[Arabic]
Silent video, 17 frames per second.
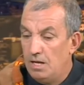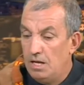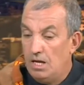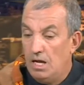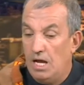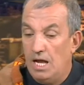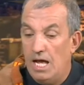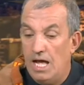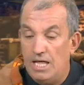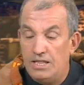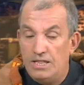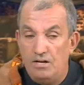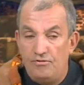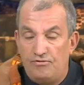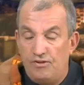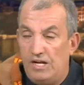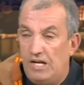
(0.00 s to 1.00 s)
هذا
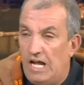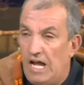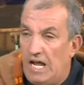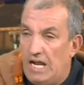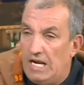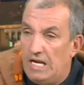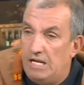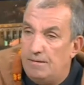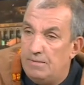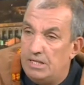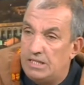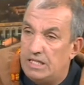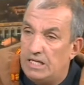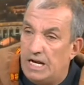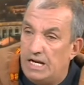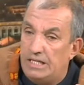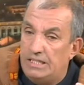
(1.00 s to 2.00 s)
الفلاح اللي
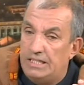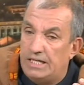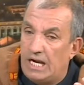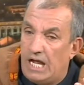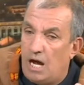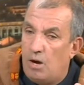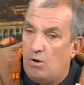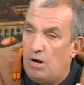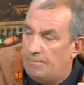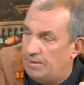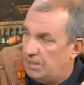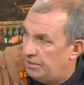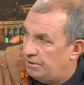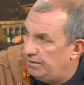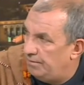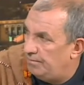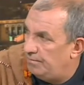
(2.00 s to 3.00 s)
مثلا يدير الحوامض
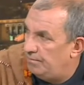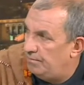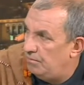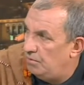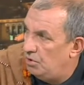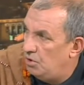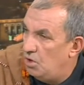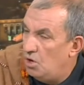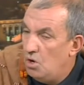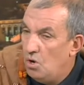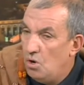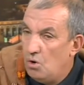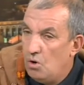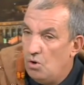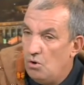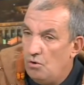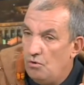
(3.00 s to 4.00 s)

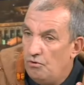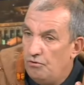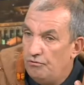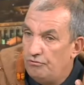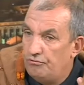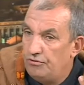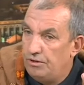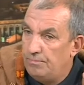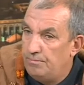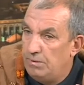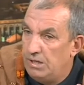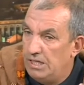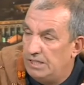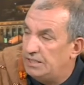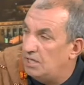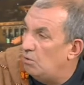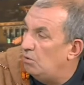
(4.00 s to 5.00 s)
في
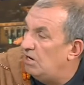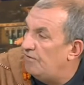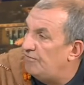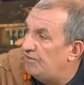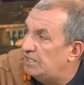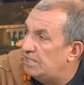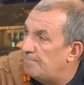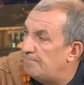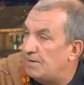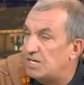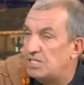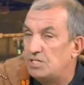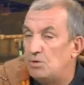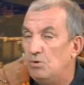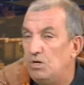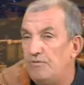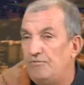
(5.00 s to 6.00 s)
بليده ولا في
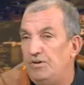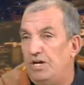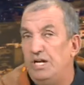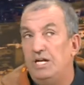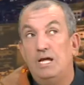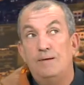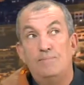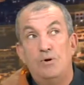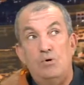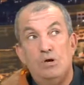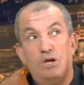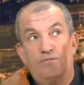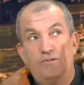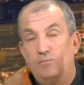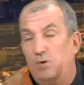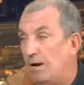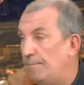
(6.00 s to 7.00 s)
تيبازا ولا في عنابه ولا
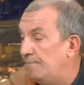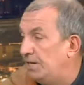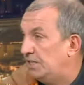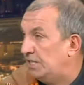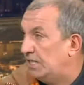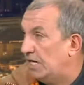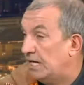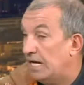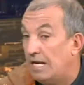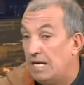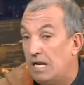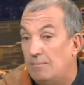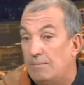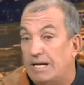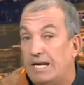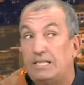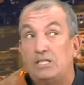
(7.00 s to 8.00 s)
في المحمديه يعني
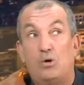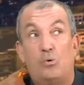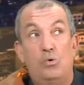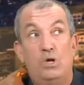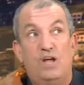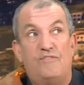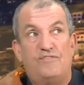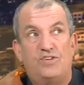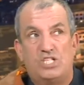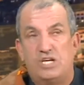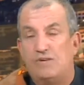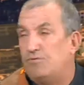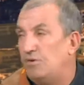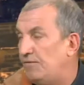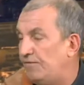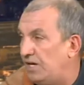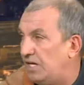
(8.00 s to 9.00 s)
المناطق ولا في
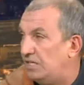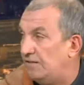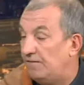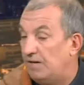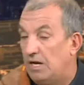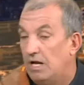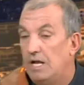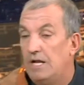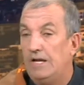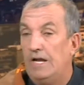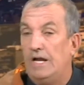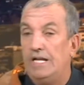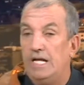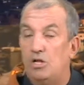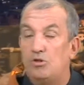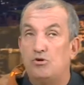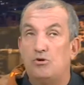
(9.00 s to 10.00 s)
شلف ولا في عين دفله
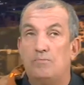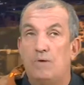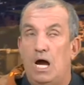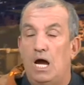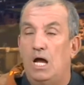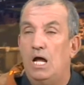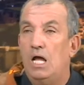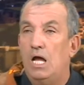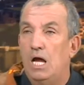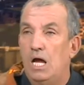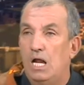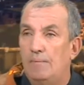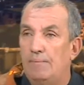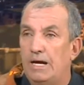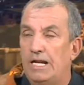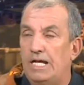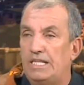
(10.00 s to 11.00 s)
يعني هذوما
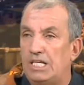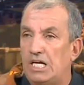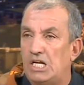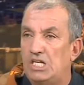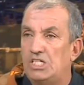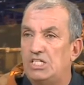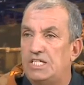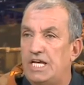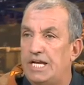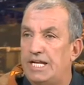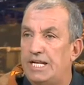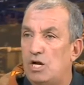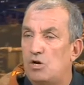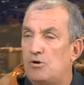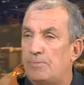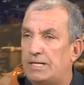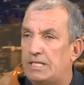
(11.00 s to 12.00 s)
المناطق
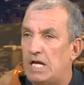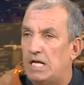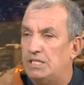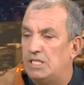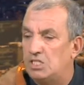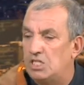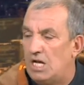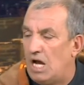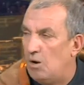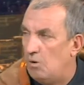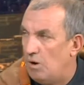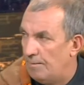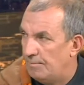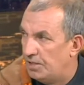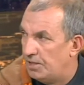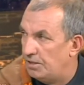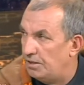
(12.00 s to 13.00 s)
الجزائريه الكبرى انتاج
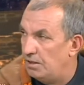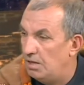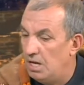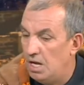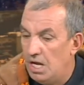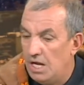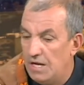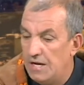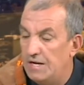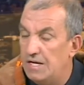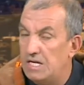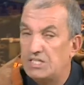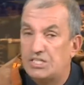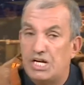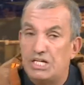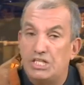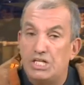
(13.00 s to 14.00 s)
الحوامض
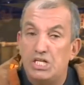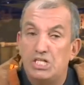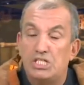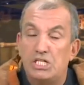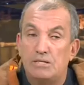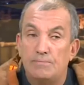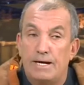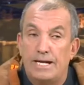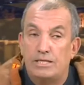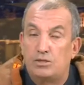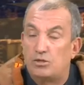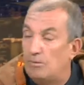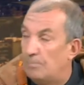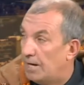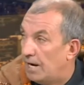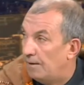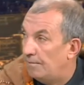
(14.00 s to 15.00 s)
الناس راه يدير استثمارات
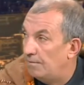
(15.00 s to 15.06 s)
كبرى